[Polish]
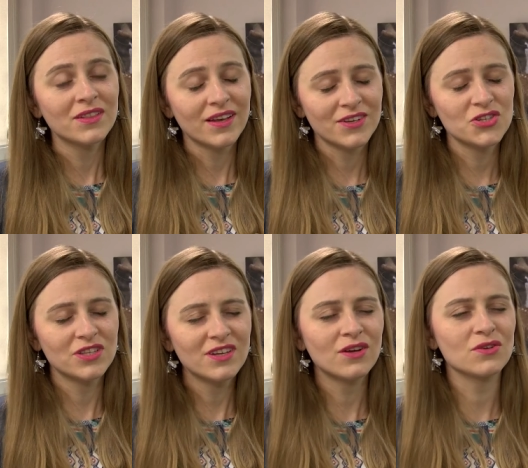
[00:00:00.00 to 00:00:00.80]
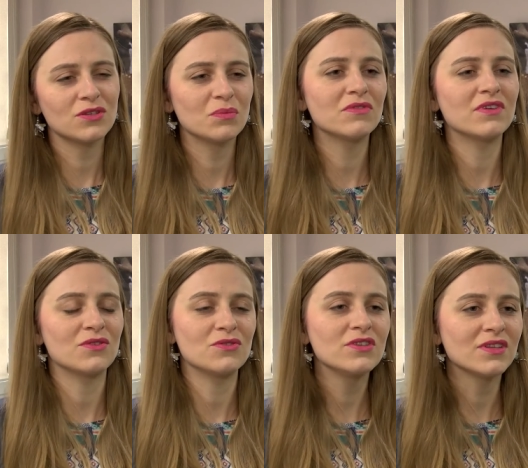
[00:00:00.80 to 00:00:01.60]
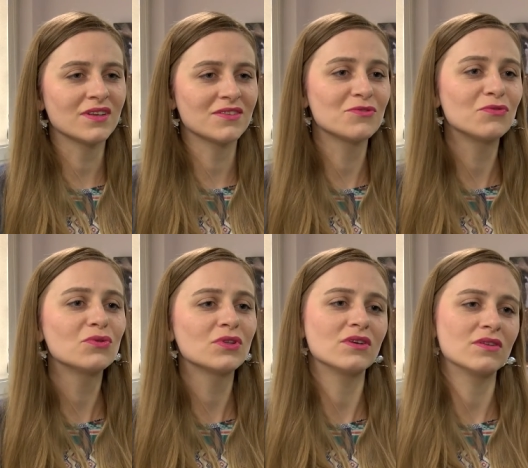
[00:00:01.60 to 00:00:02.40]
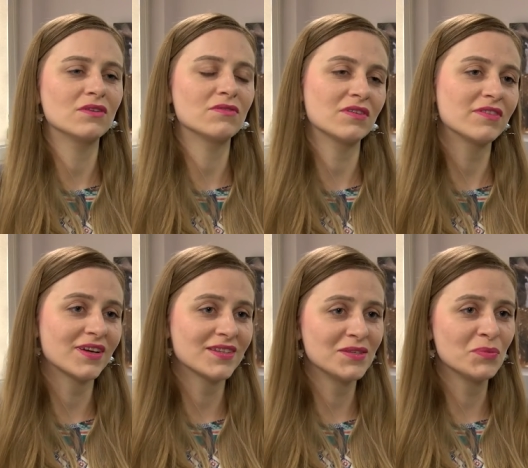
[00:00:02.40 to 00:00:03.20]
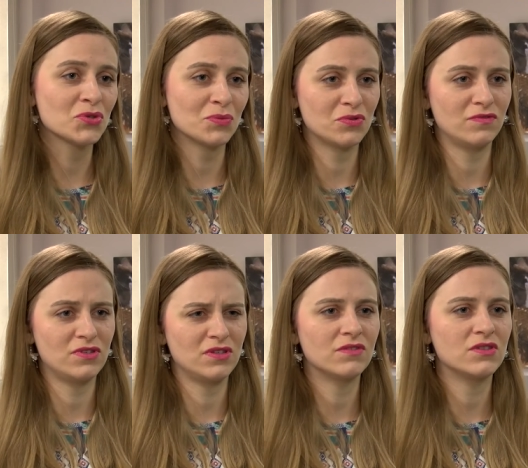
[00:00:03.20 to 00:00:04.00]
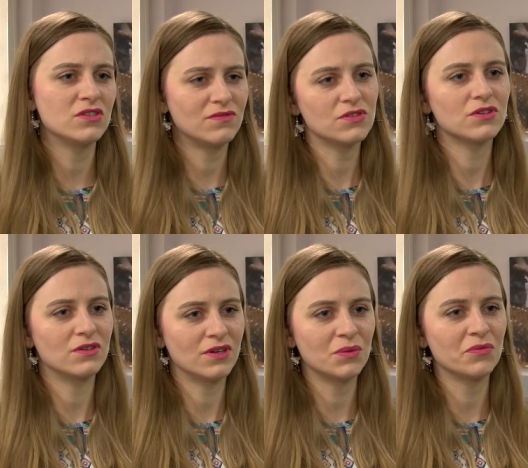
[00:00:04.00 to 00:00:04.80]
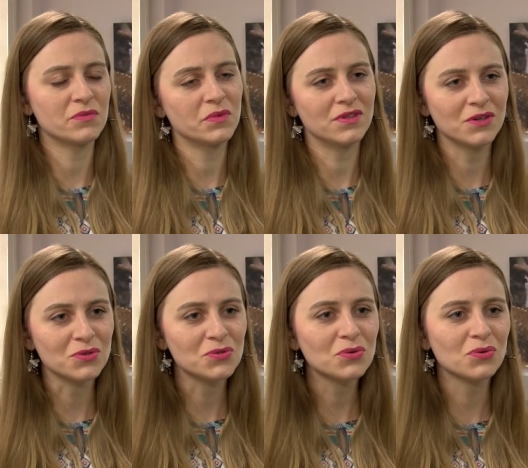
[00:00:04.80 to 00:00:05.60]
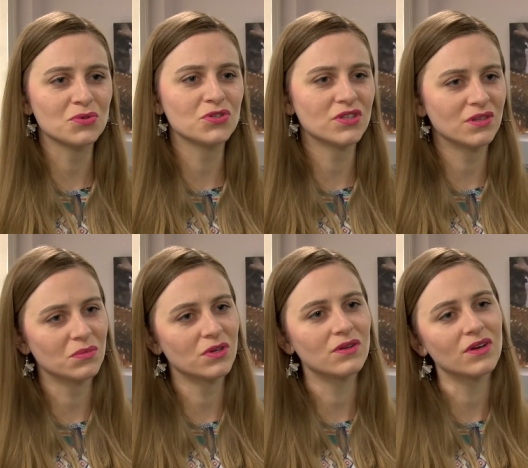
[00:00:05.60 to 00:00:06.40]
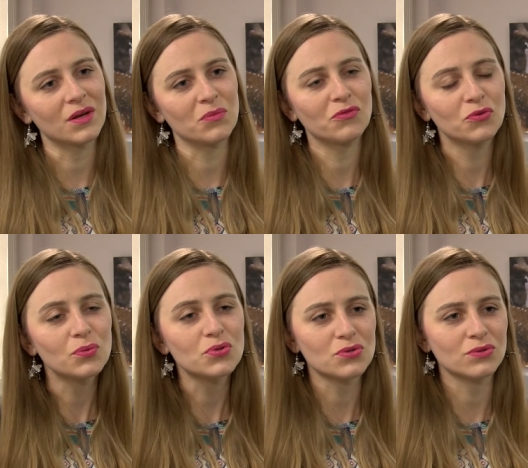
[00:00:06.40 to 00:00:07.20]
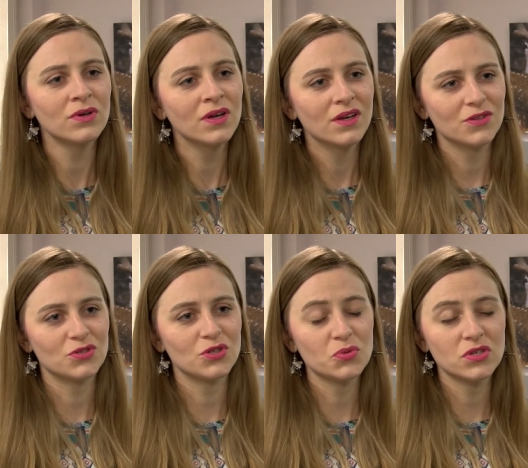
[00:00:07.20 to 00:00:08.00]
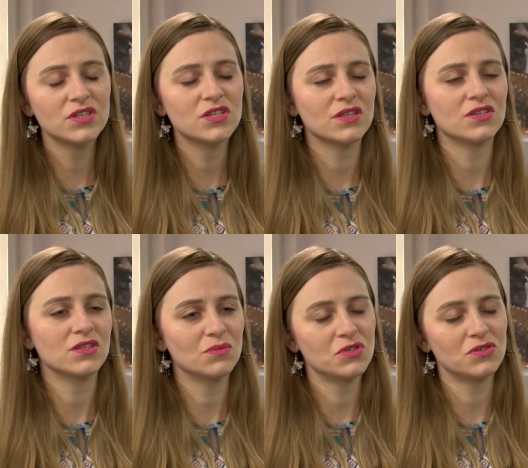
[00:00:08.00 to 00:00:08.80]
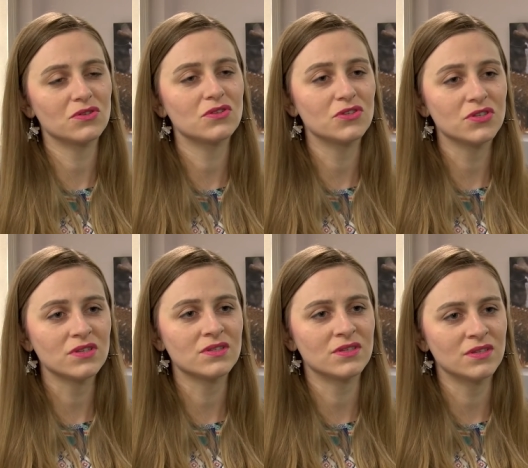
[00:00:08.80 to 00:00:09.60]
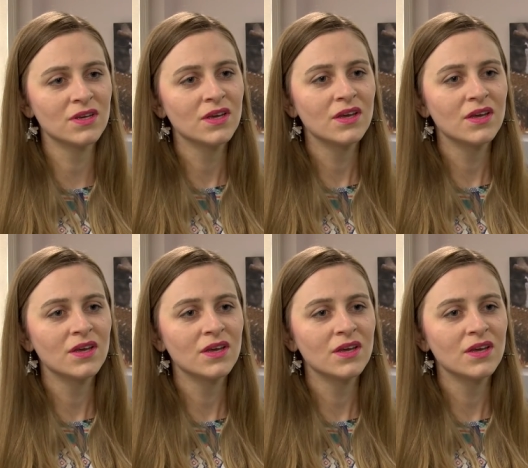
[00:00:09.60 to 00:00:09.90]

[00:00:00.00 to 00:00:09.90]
taka czteroosobowa rodzina z dwutygodniowych wakacji może przywieźć nawet 9 kg zbędnego cukru, 7 kg tłuszczu, co się przelicza na 70 tysięcy